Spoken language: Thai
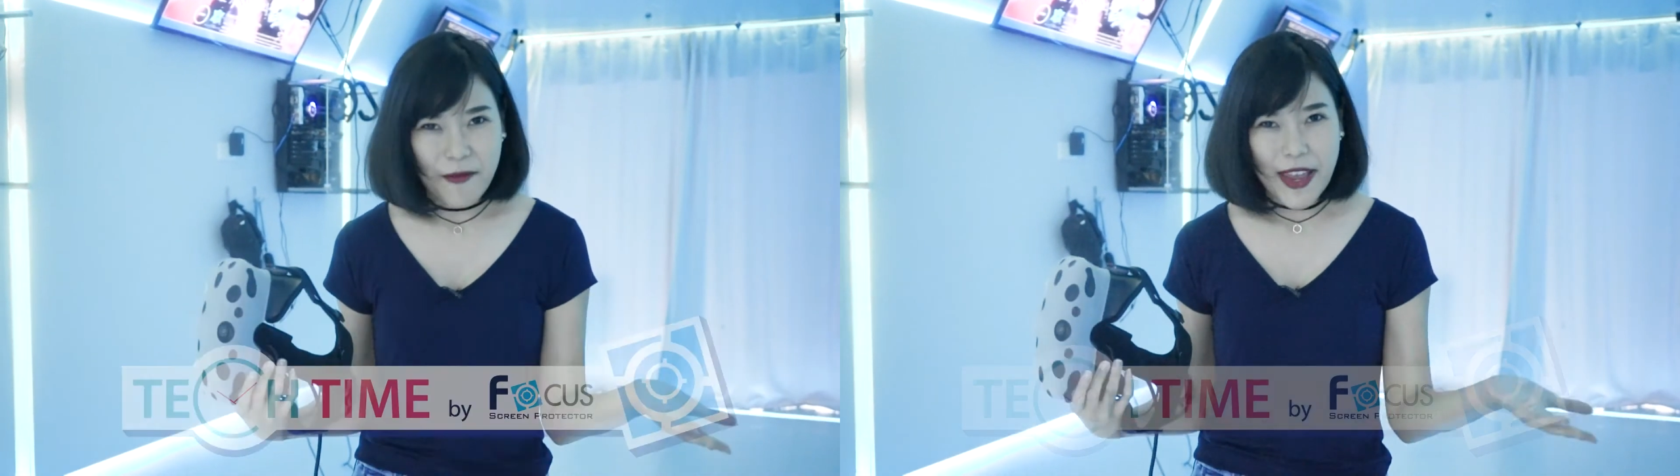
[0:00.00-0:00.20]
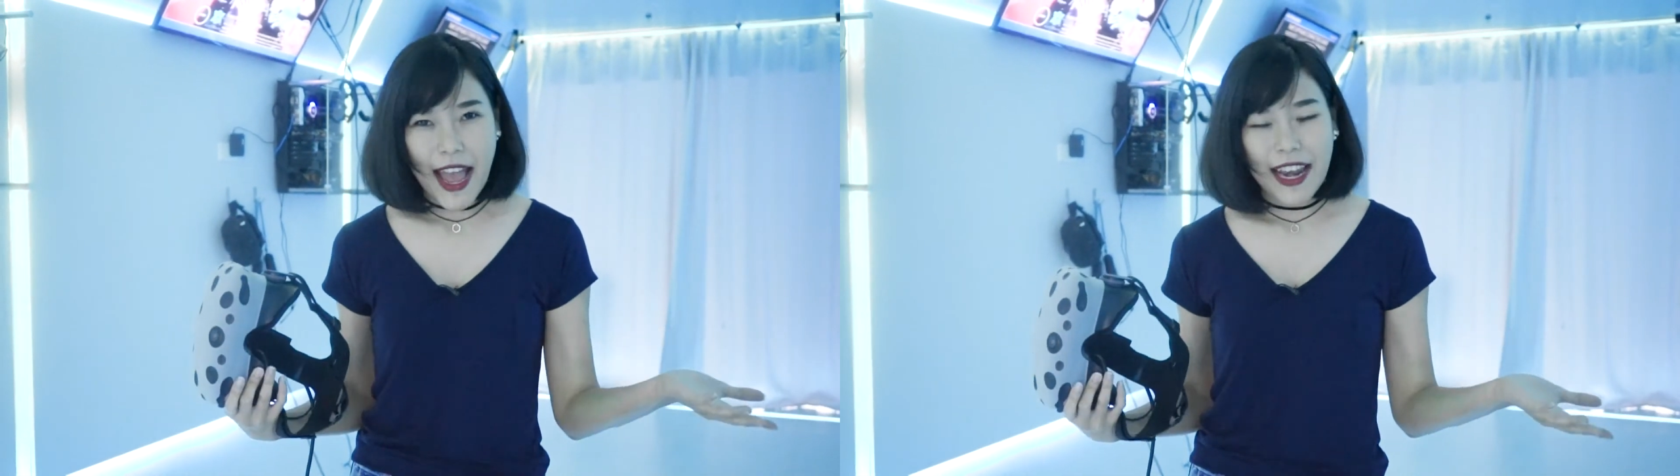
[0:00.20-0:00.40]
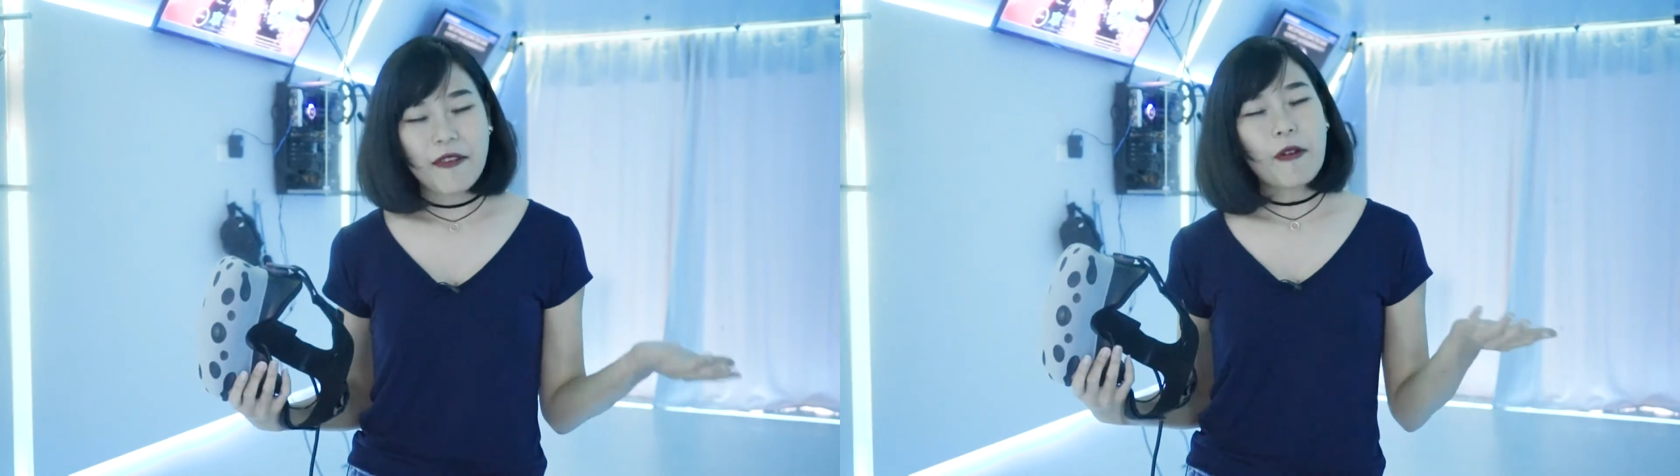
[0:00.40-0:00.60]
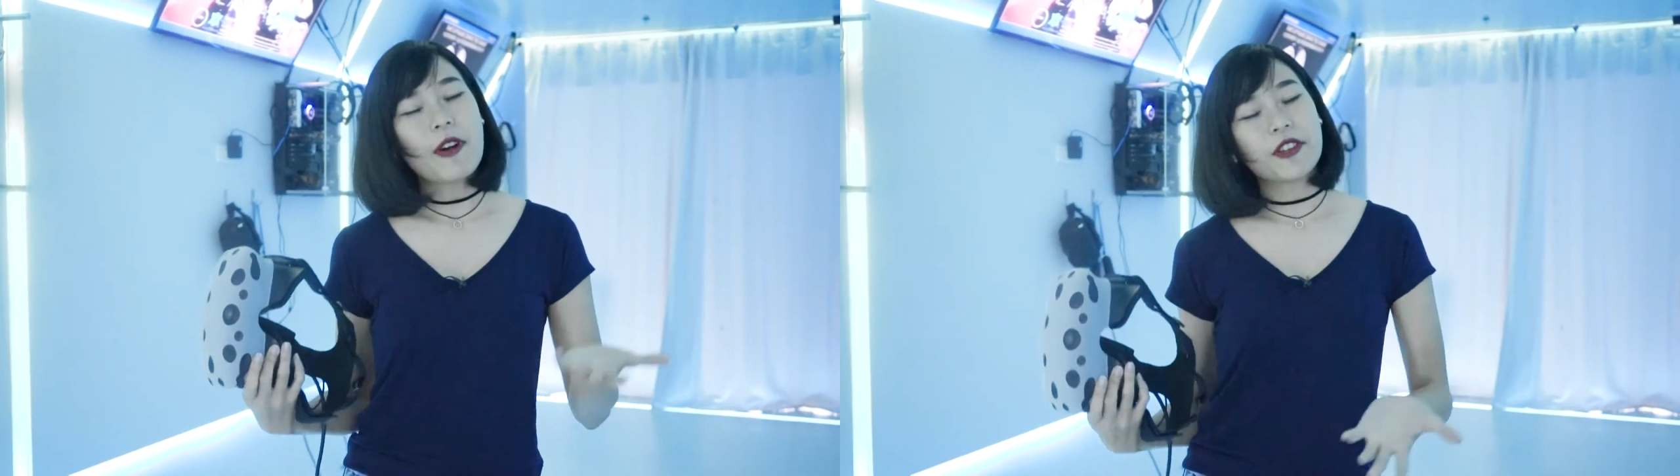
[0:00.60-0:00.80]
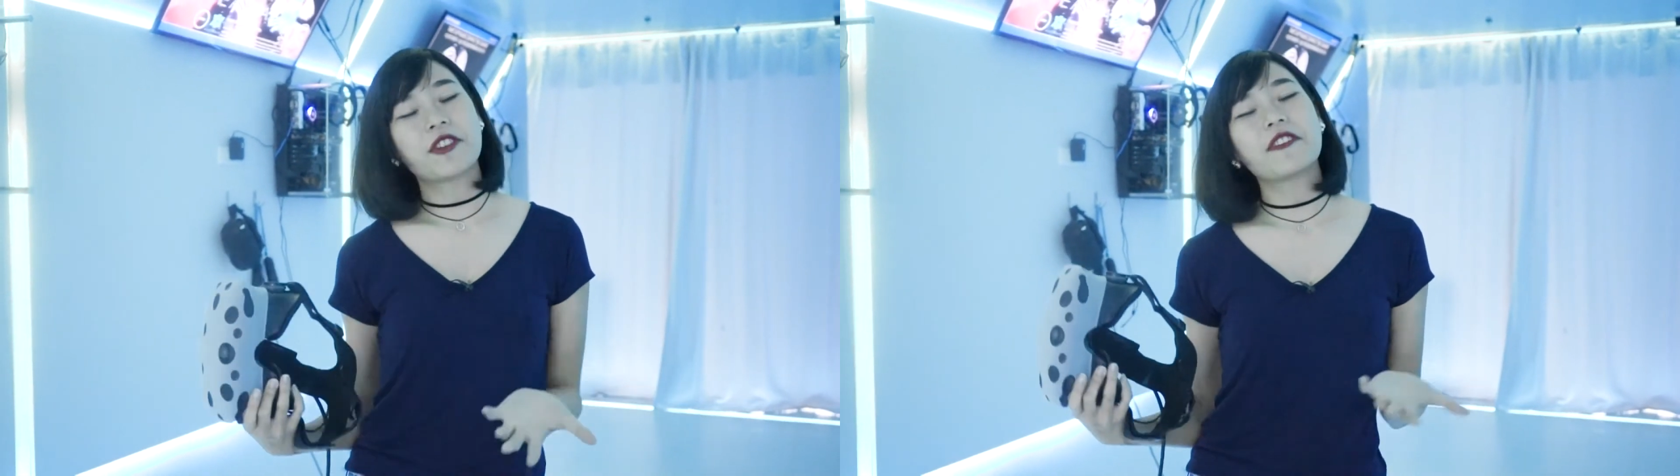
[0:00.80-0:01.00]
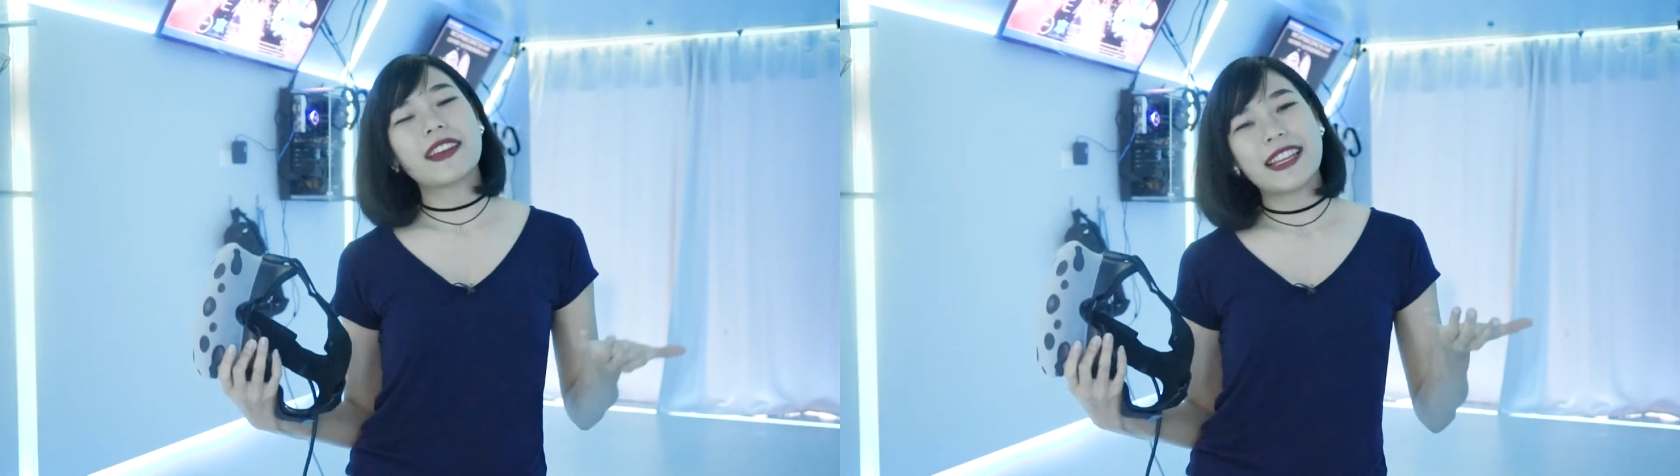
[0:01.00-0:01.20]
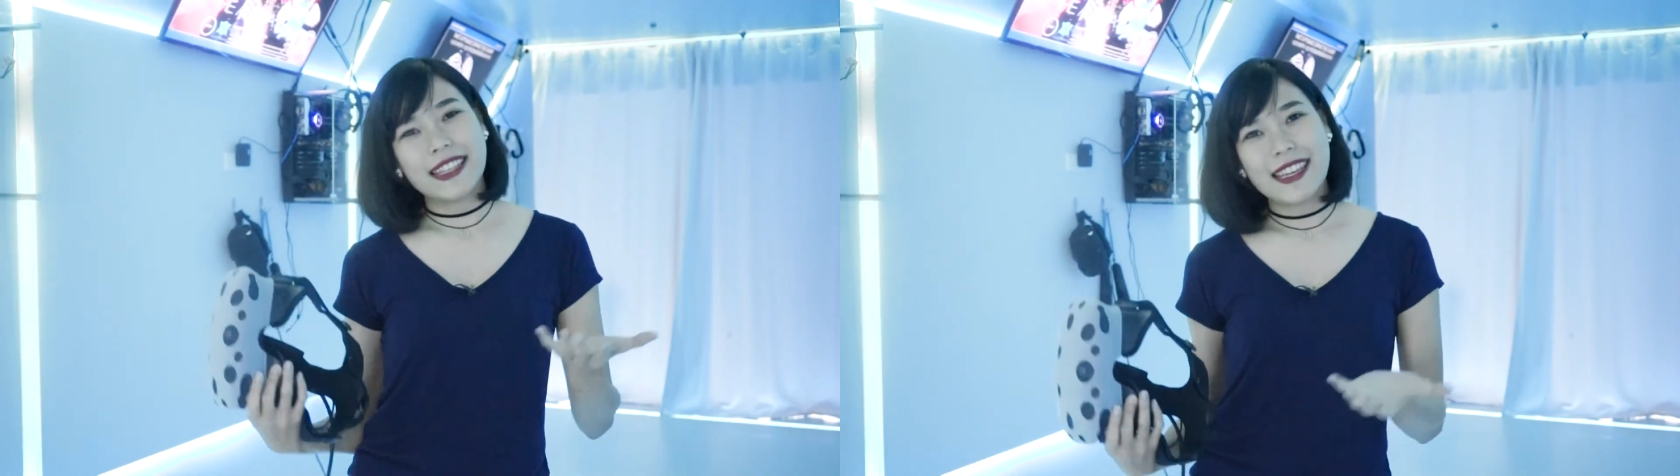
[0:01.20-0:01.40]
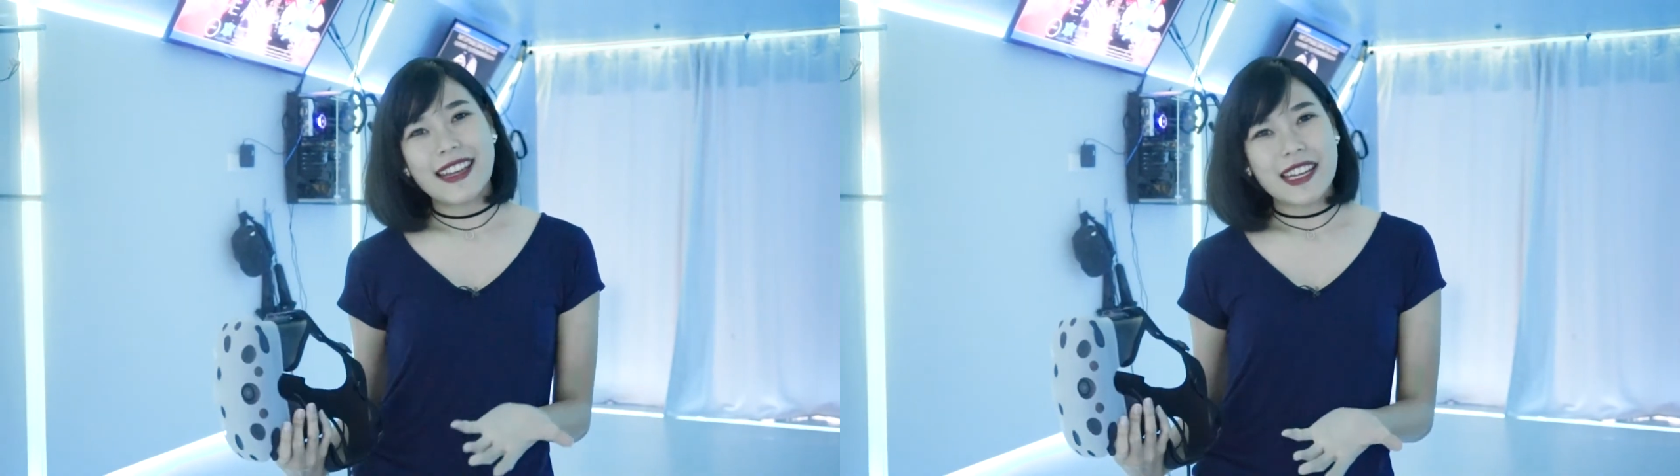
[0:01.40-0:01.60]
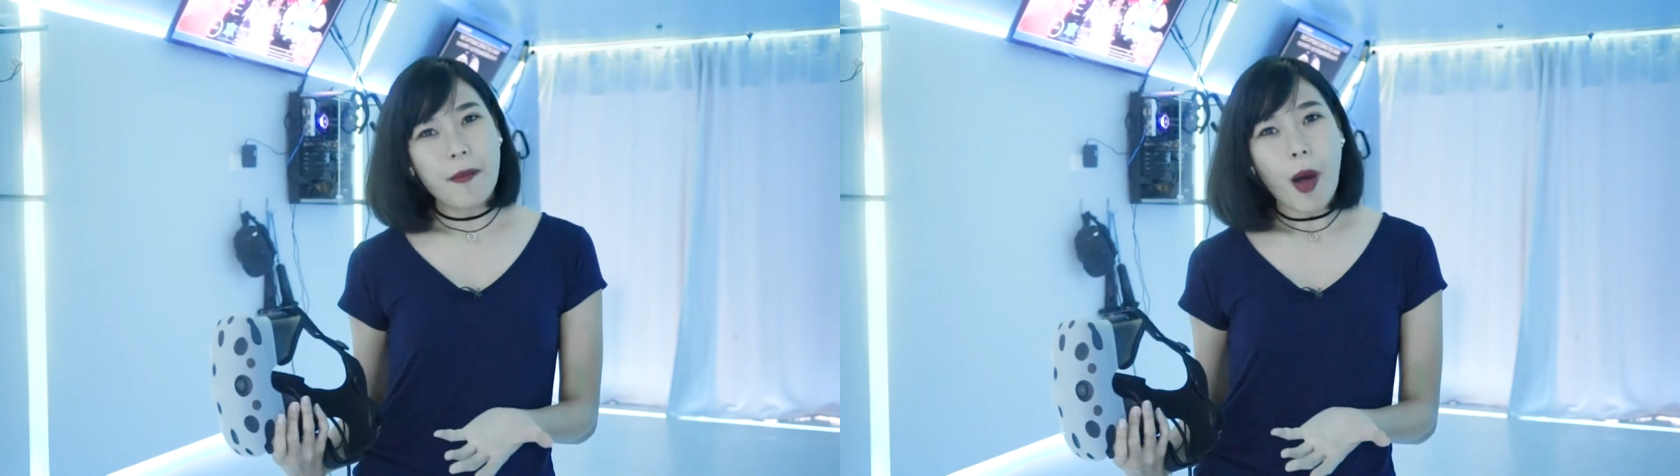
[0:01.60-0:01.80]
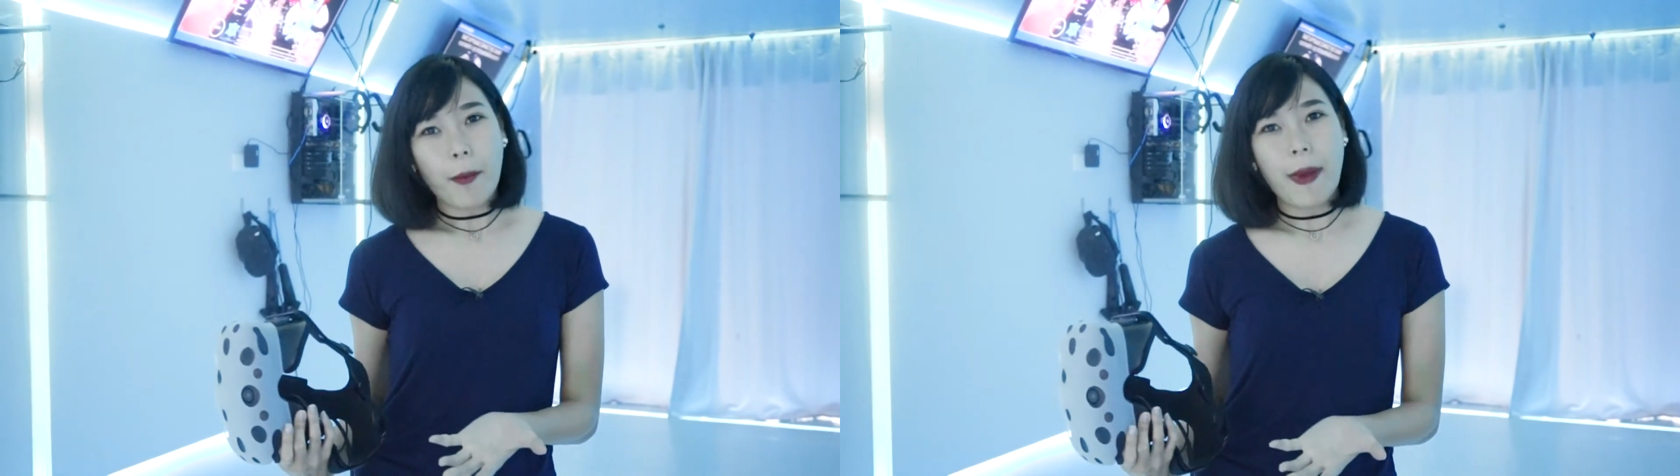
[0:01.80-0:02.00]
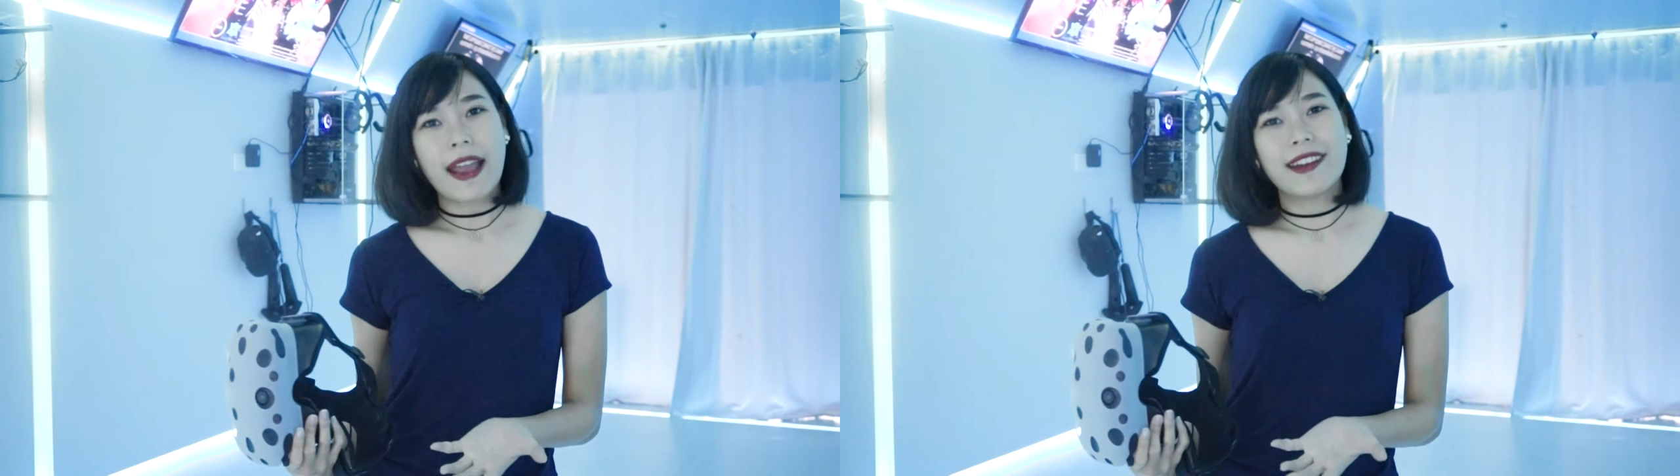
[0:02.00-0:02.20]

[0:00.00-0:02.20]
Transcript: วี อาร์ หรือว่า Virtual Reality อย่างที่บอกไป